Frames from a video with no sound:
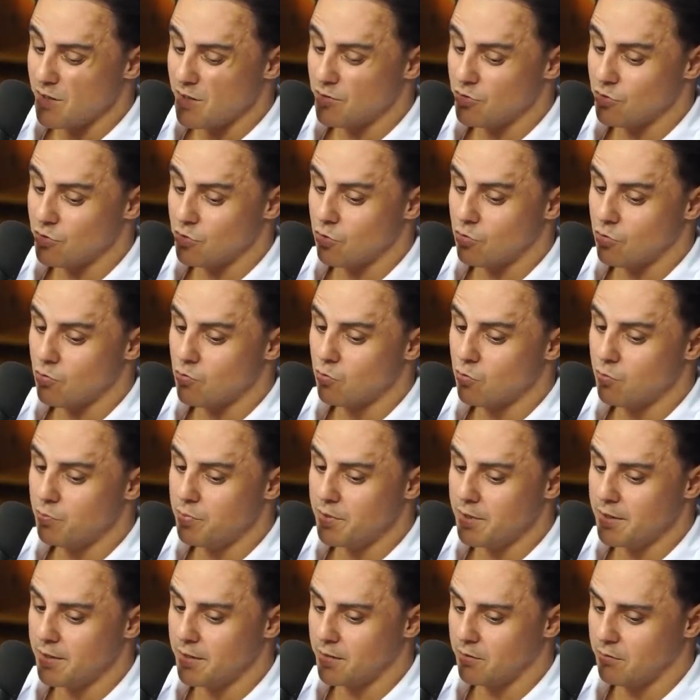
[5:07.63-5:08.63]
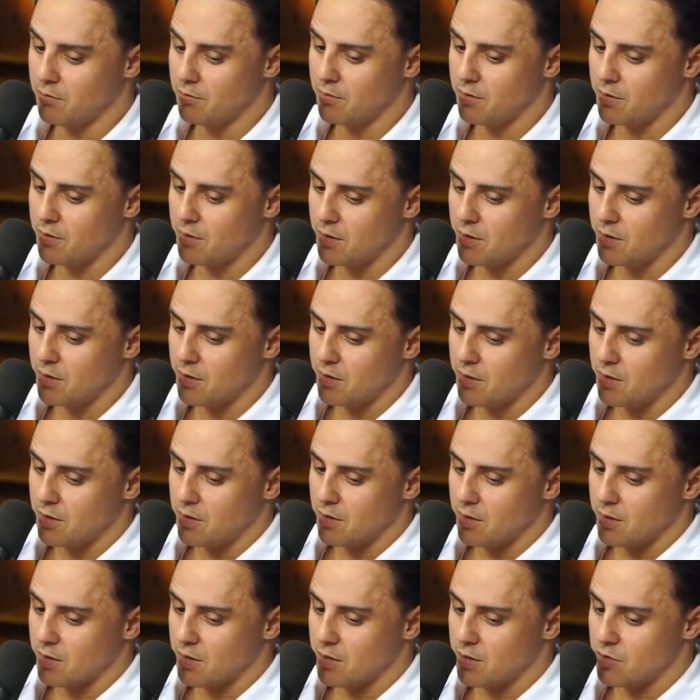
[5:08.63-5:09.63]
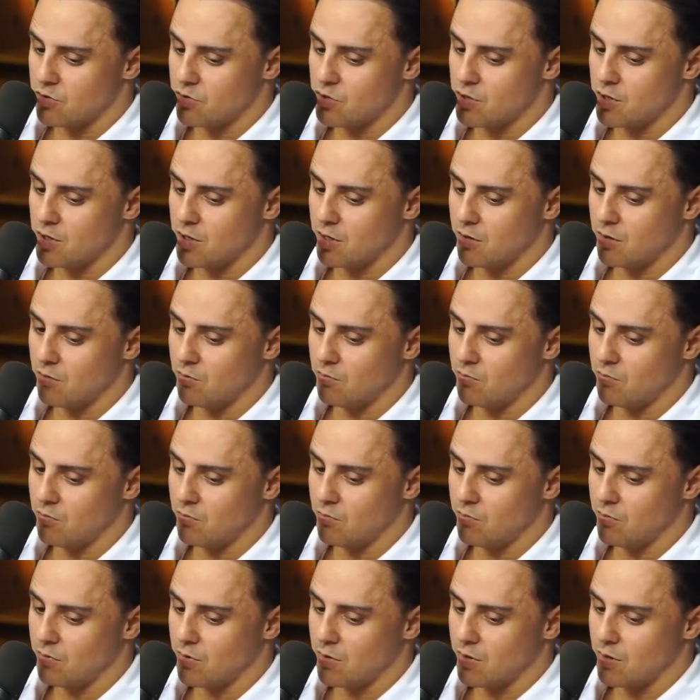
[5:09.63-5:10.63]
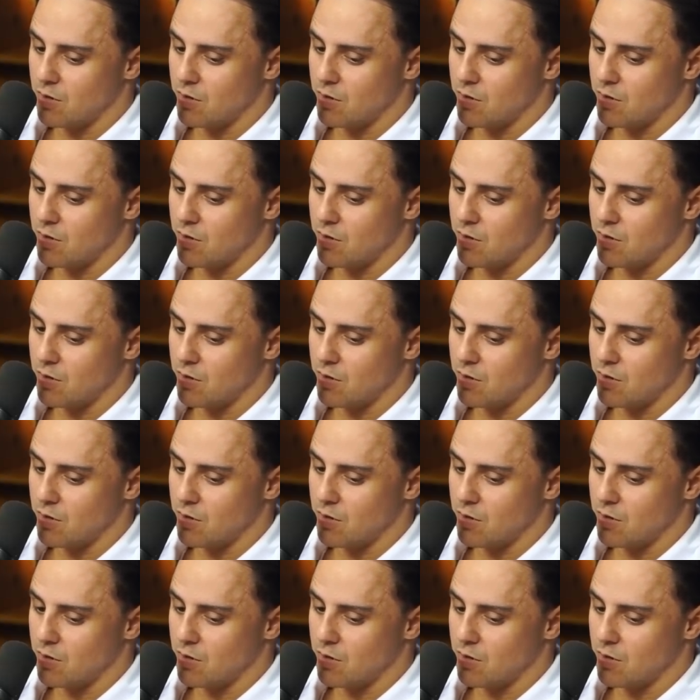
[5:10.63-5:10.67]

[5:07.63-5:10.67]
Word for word: descobriram que tinha um